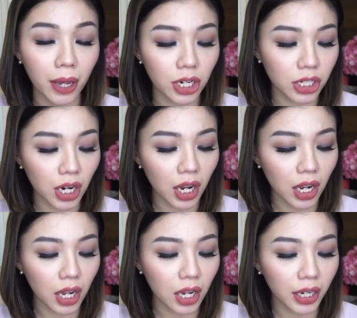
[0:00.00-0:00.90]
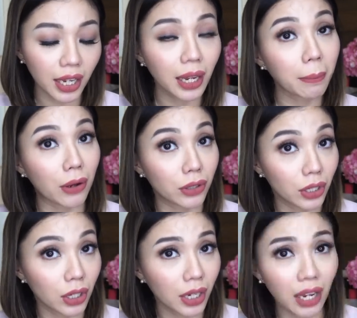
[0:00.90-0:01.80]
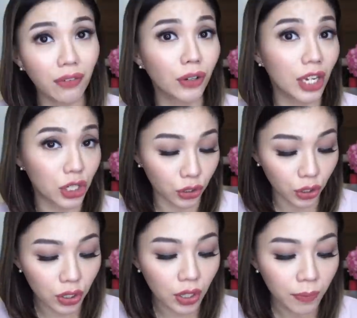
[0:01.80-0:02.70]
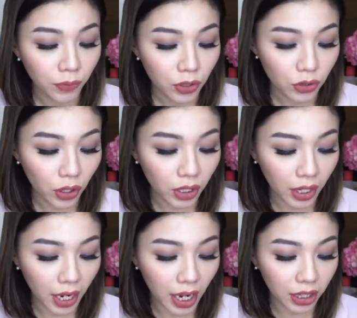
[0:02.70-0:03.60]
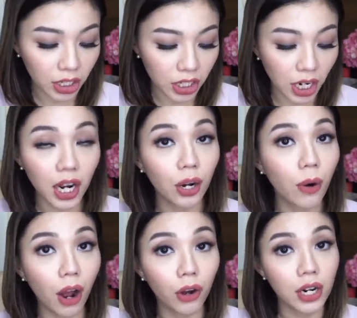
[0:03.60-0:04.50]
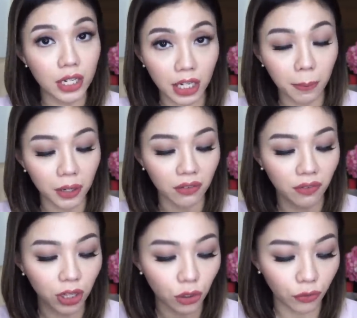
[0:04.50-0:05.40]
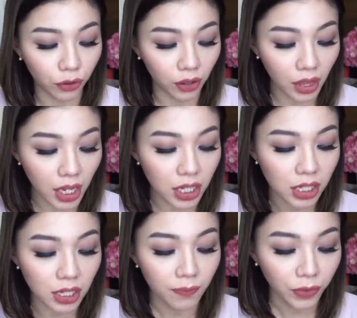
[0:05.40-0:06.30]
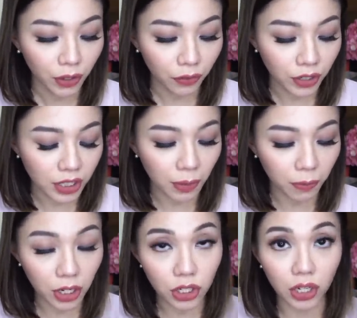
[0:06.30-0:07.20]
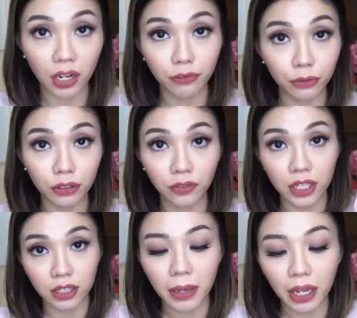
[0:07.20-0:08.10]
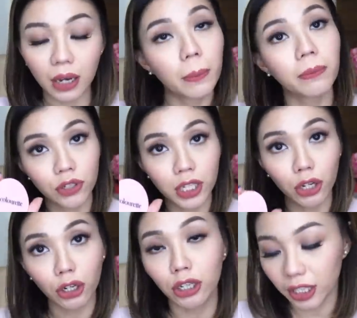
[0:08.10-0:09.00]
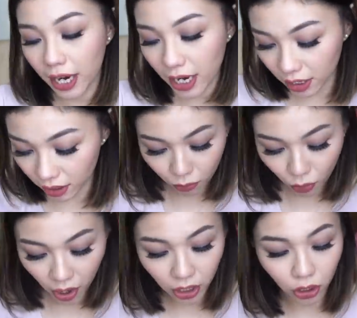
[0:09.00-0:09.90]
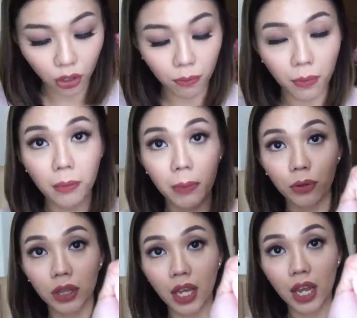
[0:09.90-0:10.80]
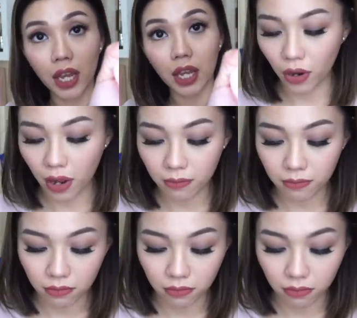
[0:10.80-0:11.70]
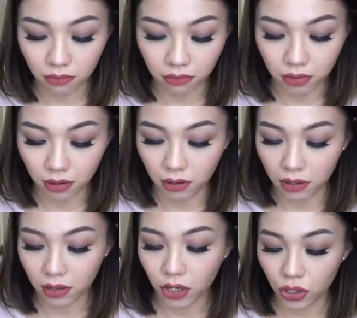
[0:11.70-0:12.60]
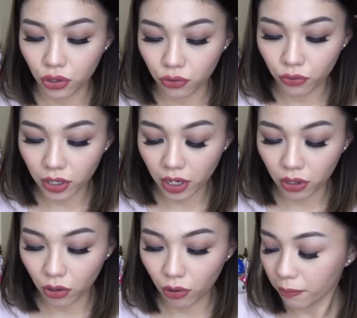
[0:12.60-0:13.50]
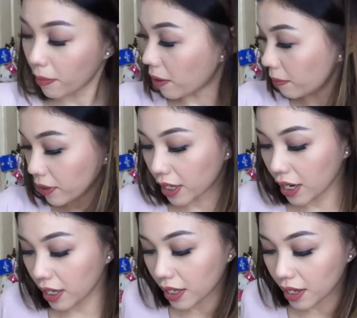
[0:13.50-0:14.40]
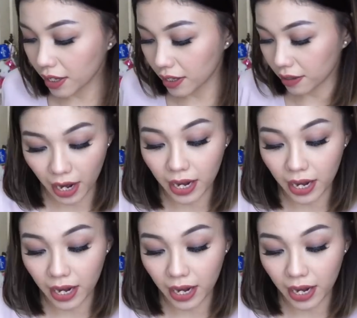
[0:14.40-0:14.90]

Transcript: Para siyang cake powder, cake foundation. So, try natin siya. Gagawa ako ng separate video for this. First impression and full face makeup using colorette. Mukhang ito yung pang maputi. So, I'm sure. Ito yung pang morena.